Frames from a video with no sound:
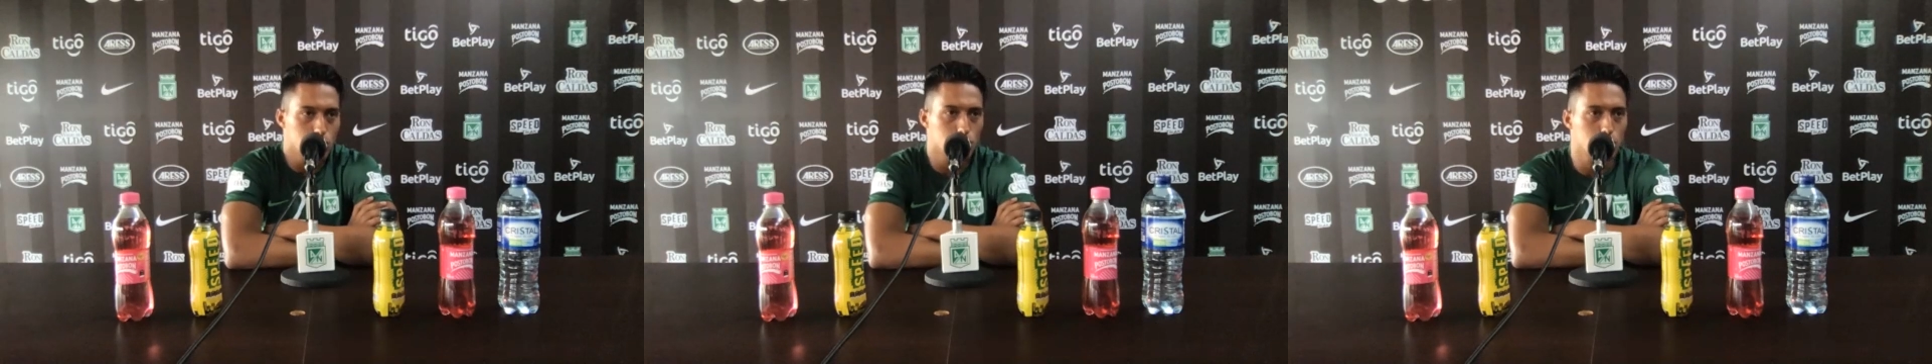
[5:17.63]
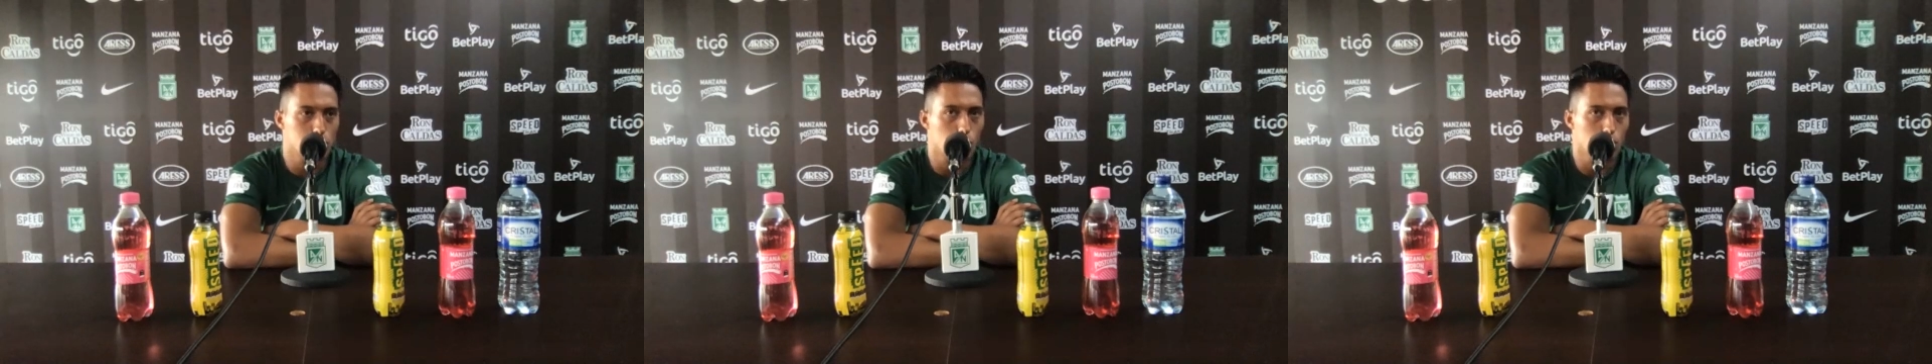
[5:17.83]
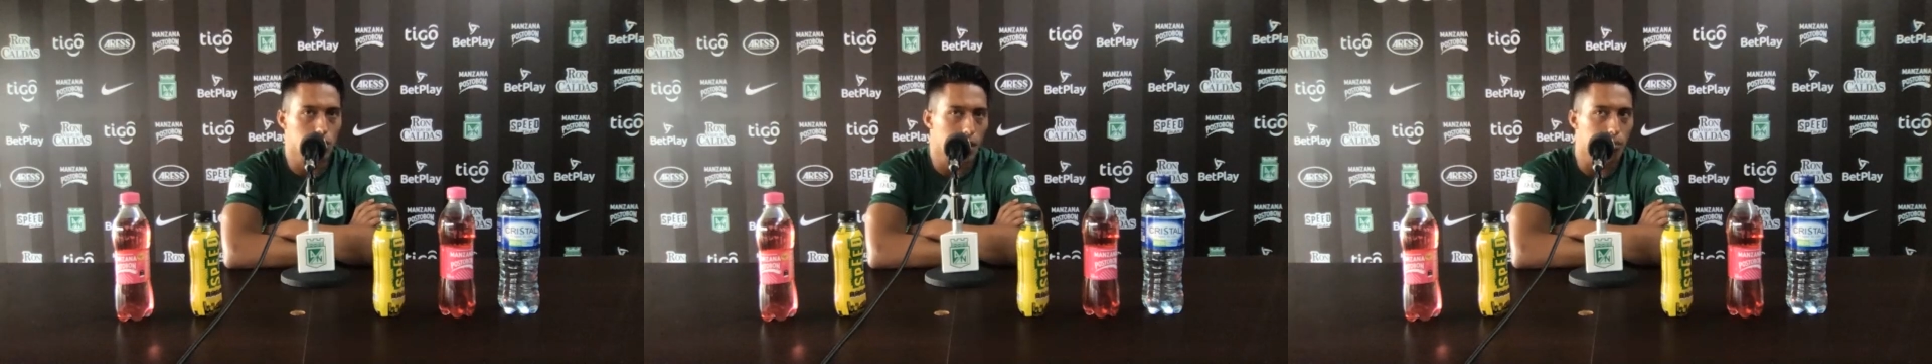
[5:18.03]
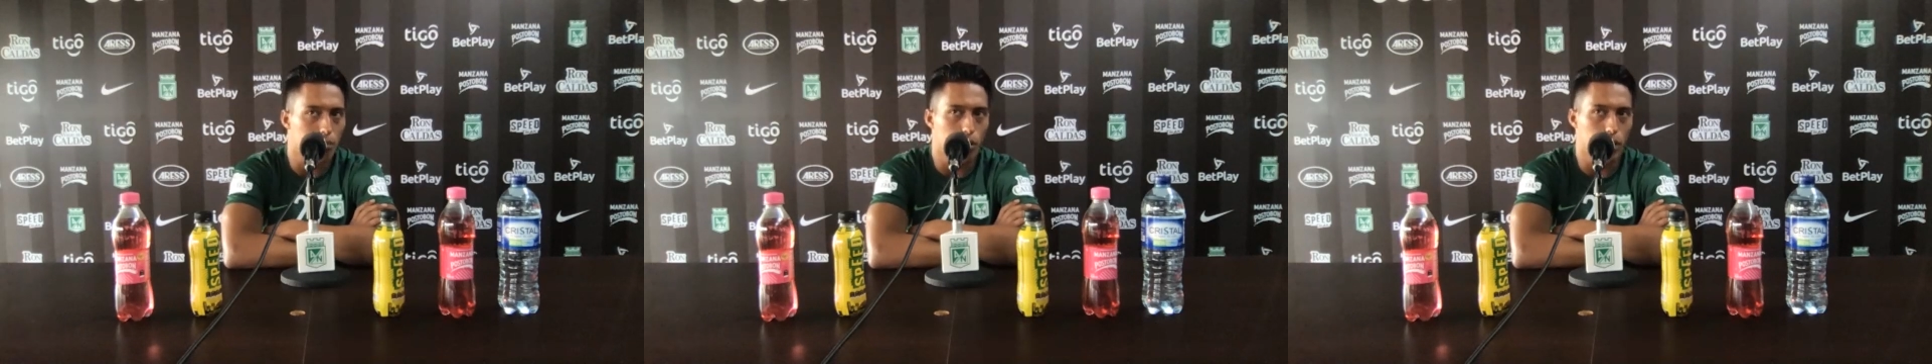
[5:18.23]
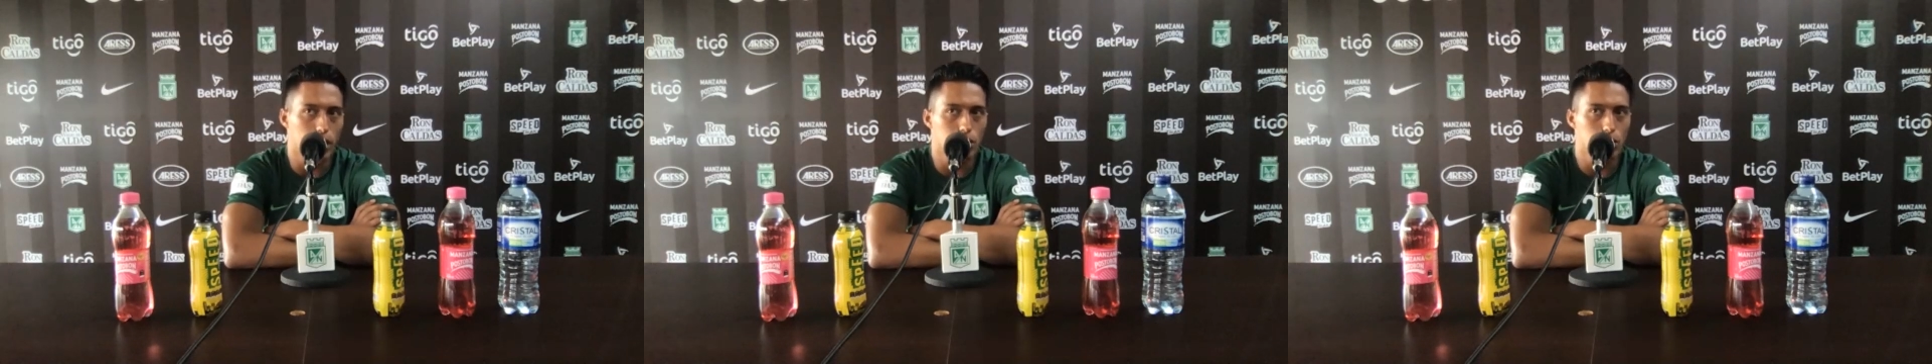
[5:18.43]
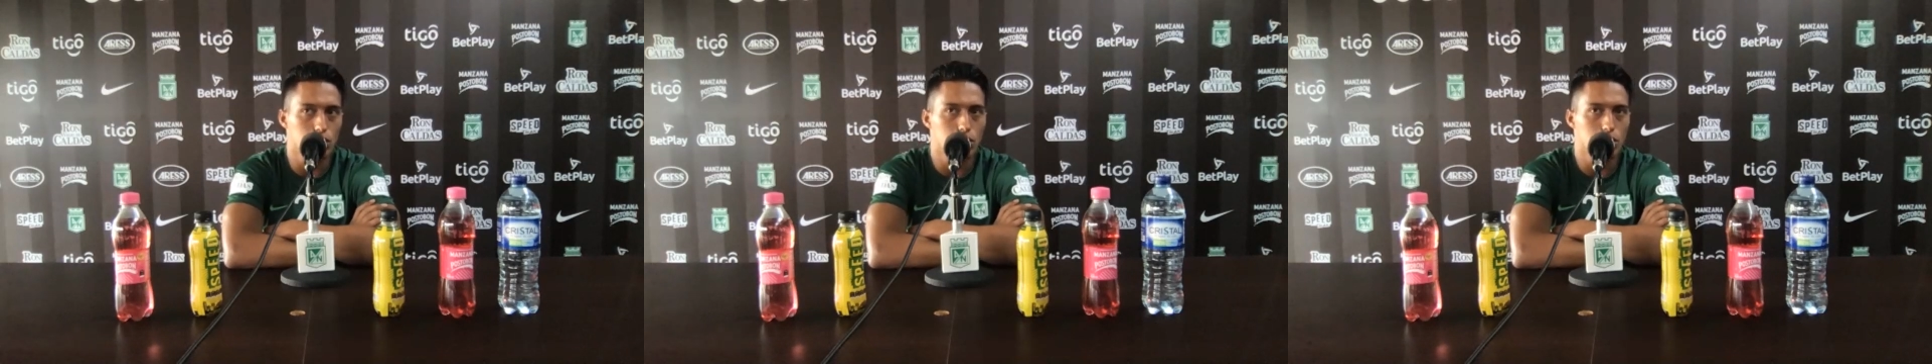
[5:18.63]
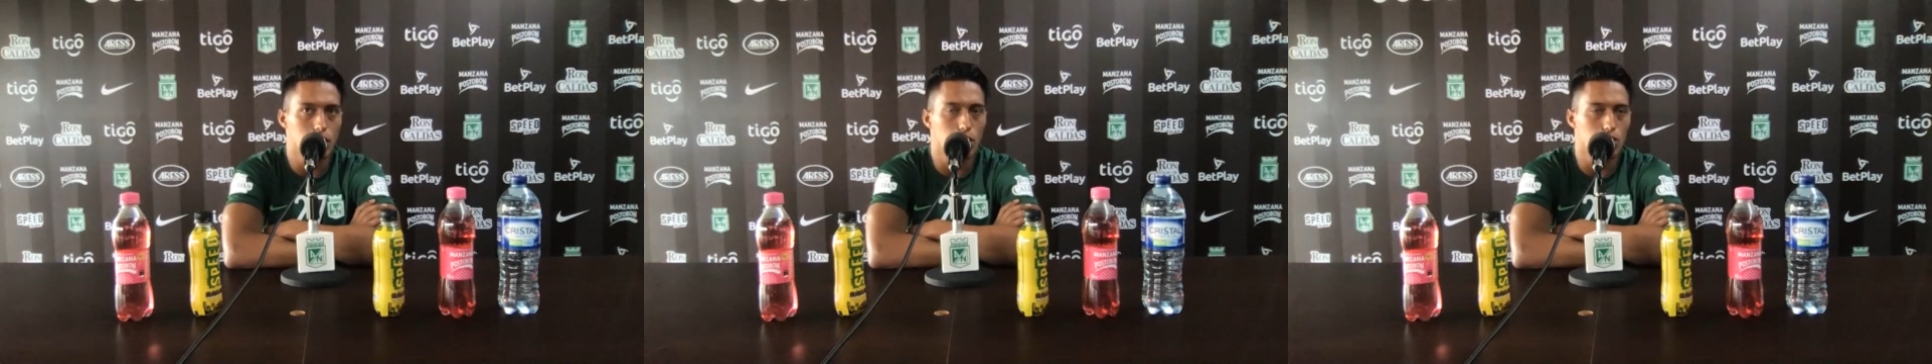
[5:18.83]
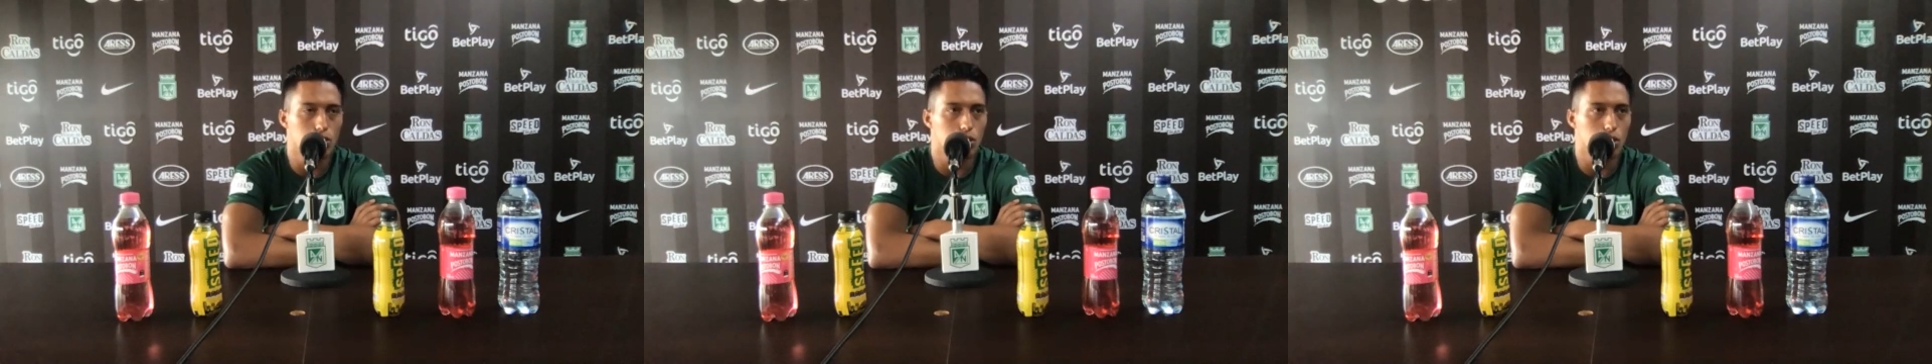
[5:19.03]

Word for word: no tan buenos, de los no